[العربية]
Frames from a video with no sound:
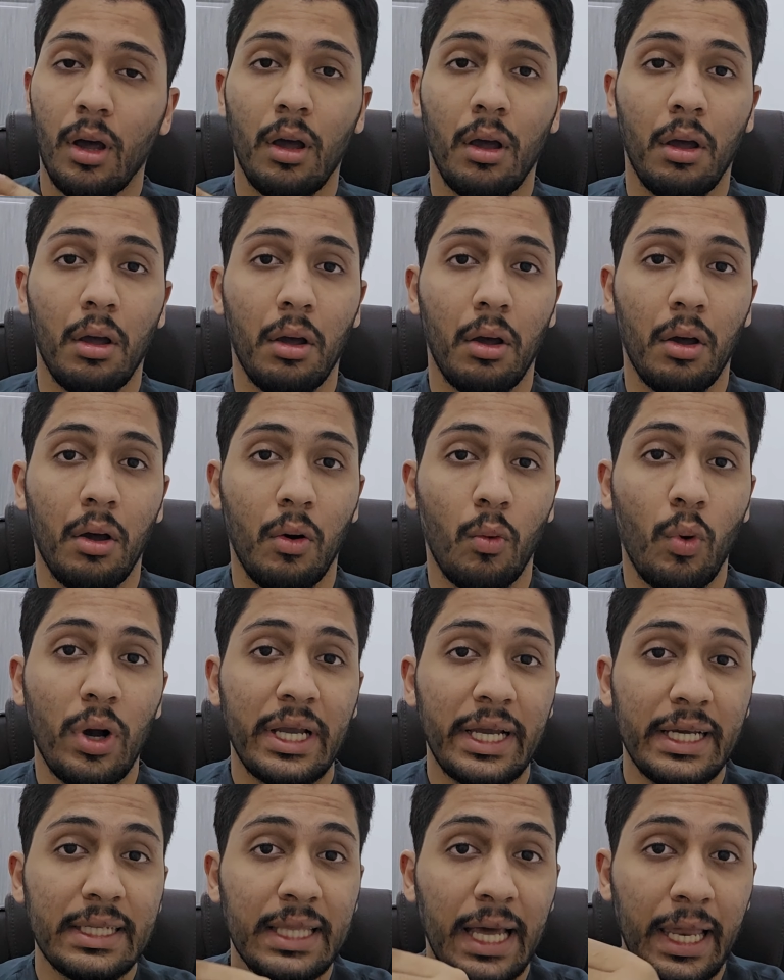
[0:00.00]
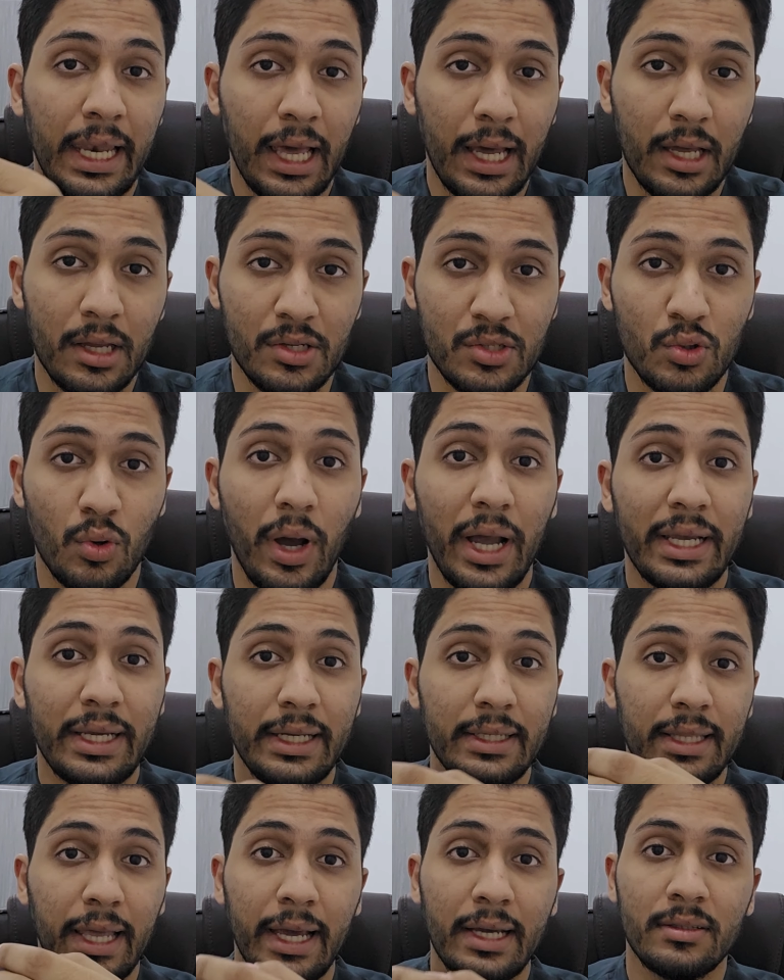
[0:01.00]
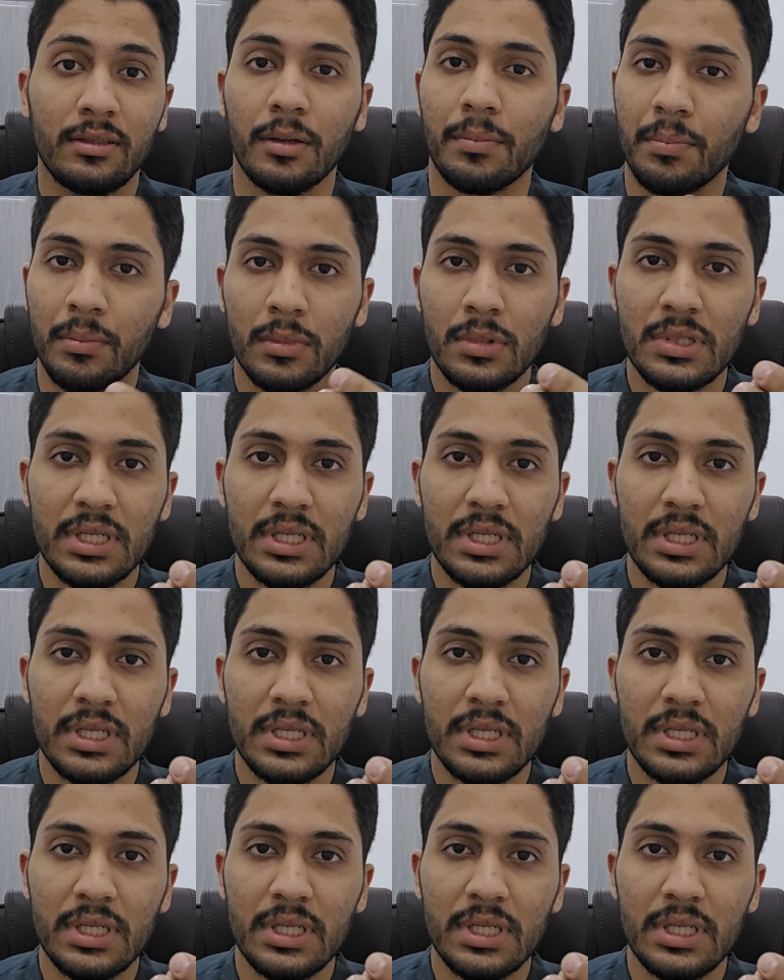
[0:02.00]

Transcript: آه، واقعد الخص واقعد اكتب